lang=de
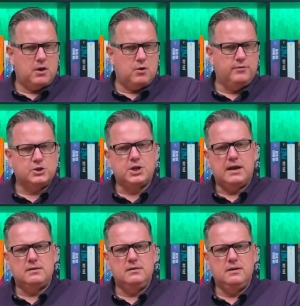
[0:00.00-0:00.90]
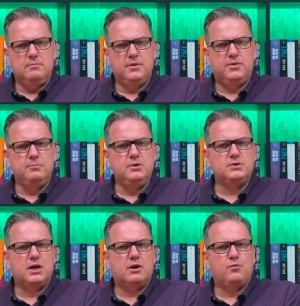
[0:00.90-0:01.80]
Und wir starten mit The
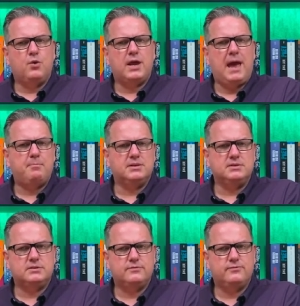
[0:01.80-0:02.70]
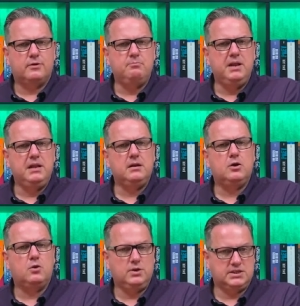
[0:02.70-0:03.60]
Music of What Happens von Bill
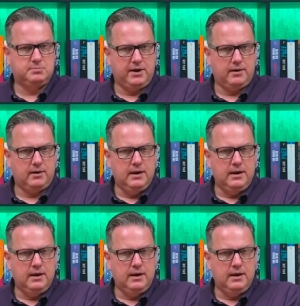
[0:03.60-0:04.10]
Konigsberg.